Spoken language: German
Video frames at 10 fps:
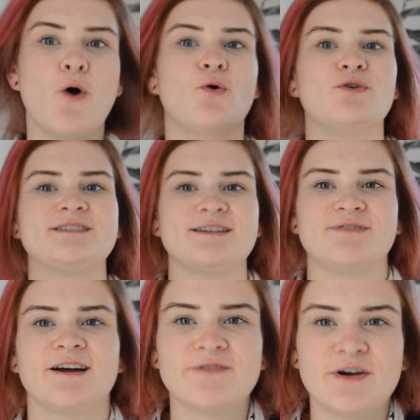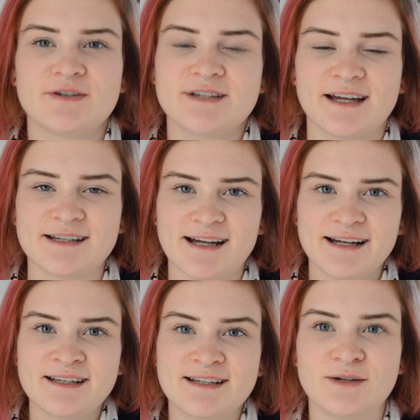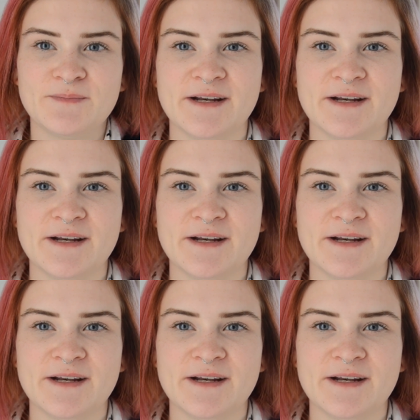Und dann fangen wir auch direkt an. Ich glaube,